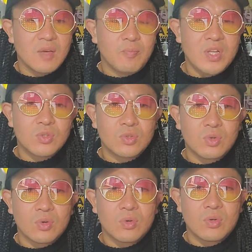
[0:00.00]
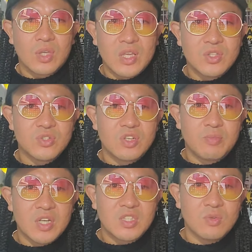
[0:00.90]
やっぱりちょっと厳重に
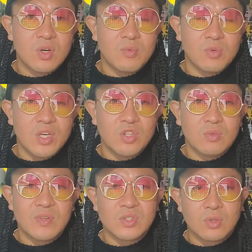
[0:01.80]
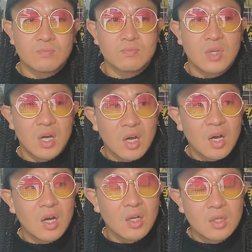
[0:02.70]
罰した方が僕はいいと思いますよ。
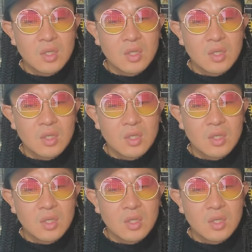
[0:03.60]
はあ。